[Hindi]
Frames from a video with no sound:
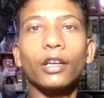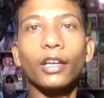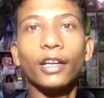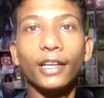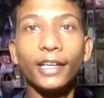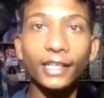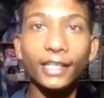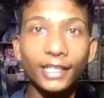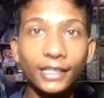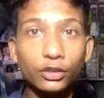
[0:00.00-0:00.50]

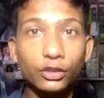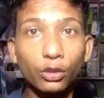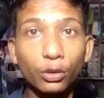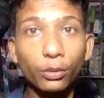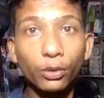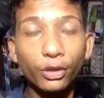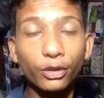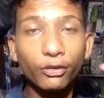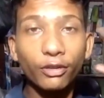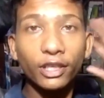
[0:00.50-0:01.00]
गुड मॉर्निंग
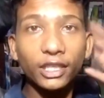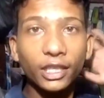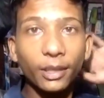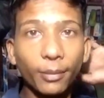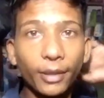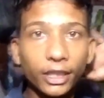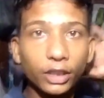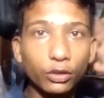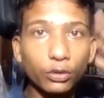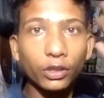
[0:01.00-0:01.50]
वेलकम बैक टू द
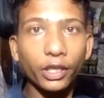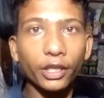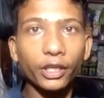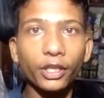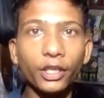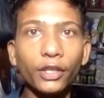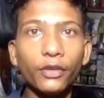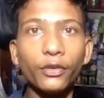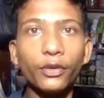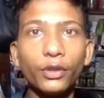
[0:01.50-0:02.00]
न्यू
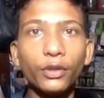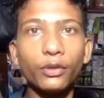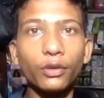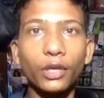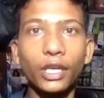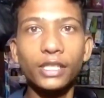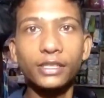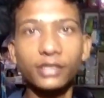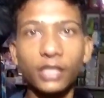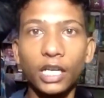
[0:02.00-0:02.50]
वीडियो गैस
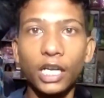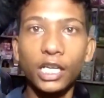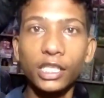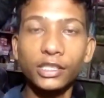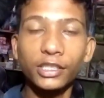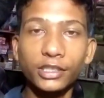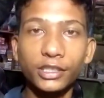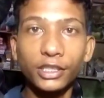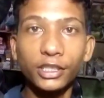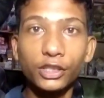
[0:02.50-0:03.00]
आज इतनी
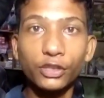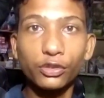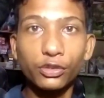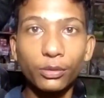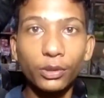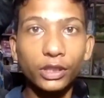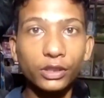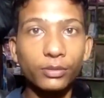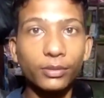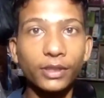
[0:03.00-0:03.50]
सुबह
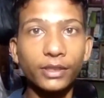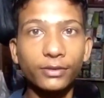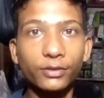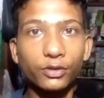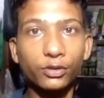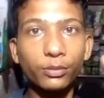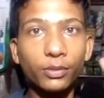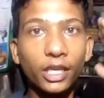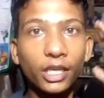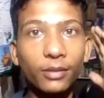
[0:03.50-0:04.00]
सुबह सुबह के
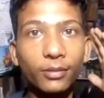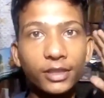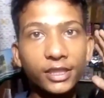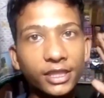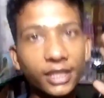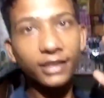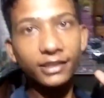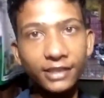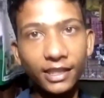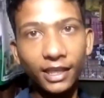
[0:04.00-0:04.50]
बज रहे
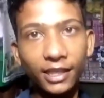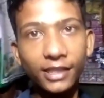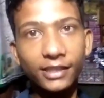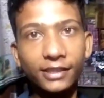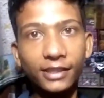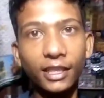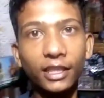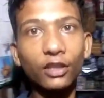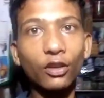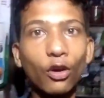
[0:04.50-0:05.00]
साढ़े सात
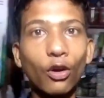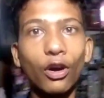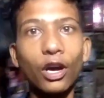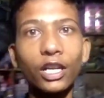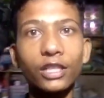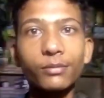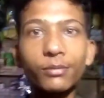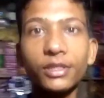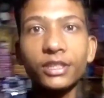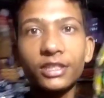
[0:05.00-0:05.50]
और आज मैं
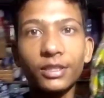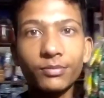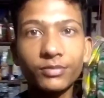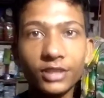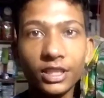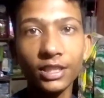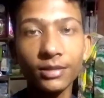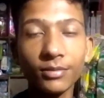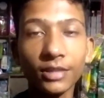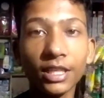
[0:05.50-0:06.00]
सबसे
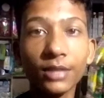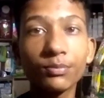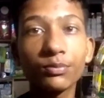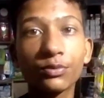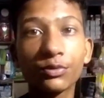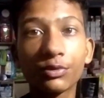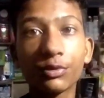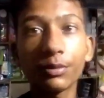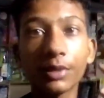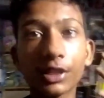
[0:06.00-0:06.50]
मतलब सुबह
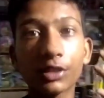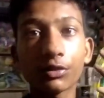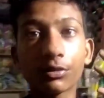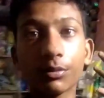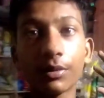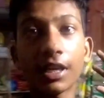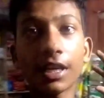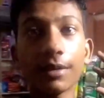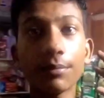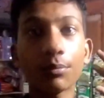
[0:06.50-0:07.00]
सुबह
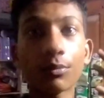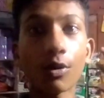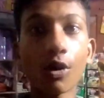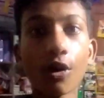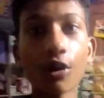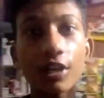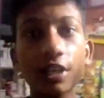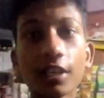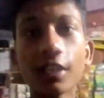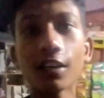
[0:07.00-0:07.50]
ब्लॉगिंग
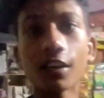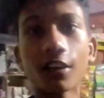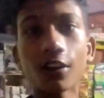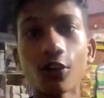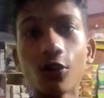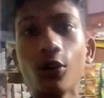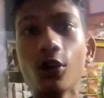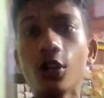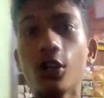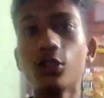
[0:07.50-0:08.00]
कर रहा हूँ
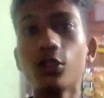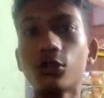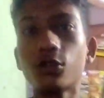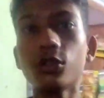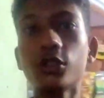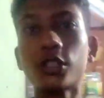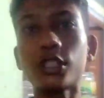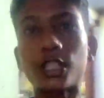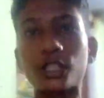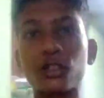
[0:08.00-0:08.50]
सोच
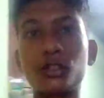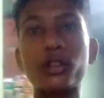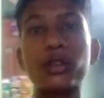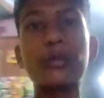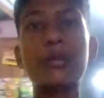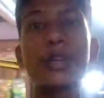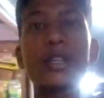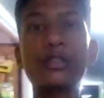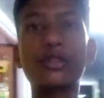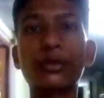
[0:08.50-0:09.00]
सकते हो कि मैं
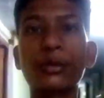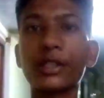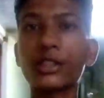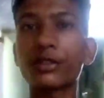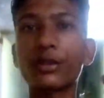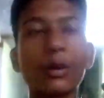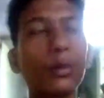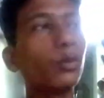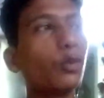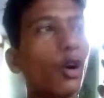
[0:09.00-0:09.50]
सुबह सुबह
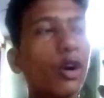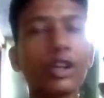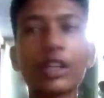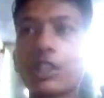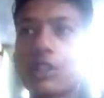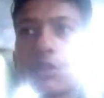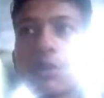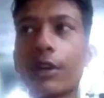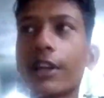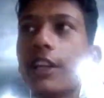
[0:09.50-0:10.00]
ब्लॉगिंग तो नहीं
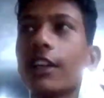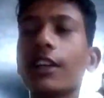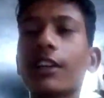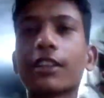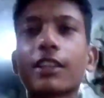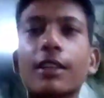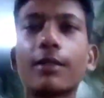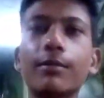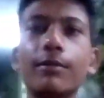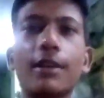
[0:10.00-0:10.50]
करता
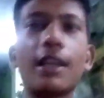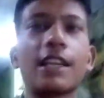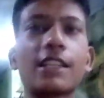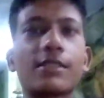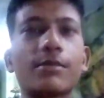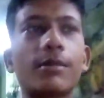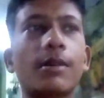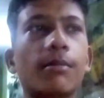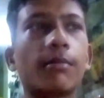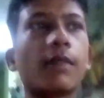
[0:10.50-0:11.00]
मैक्सिमम
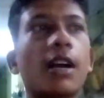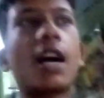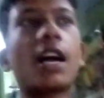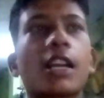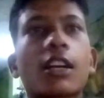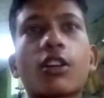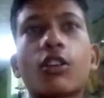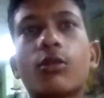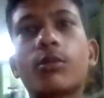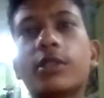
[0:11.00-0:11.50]
आठ नौ
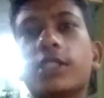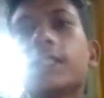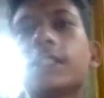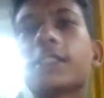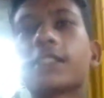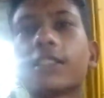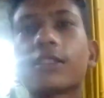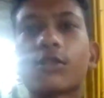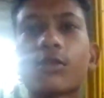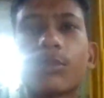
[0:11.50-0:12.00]
बजे से तो
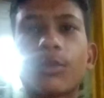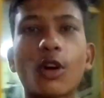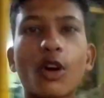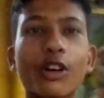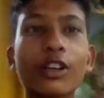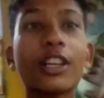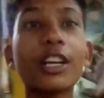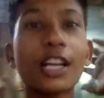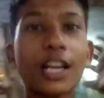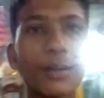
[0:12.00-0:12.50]
ब्लॉगिंग
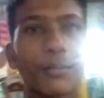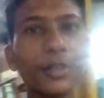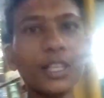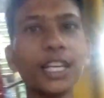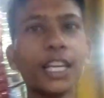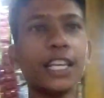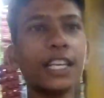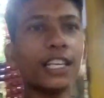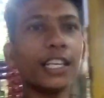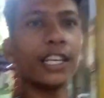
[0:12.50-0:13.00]
कभी नहीं
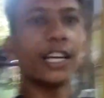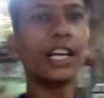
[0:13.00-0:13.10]
किया तो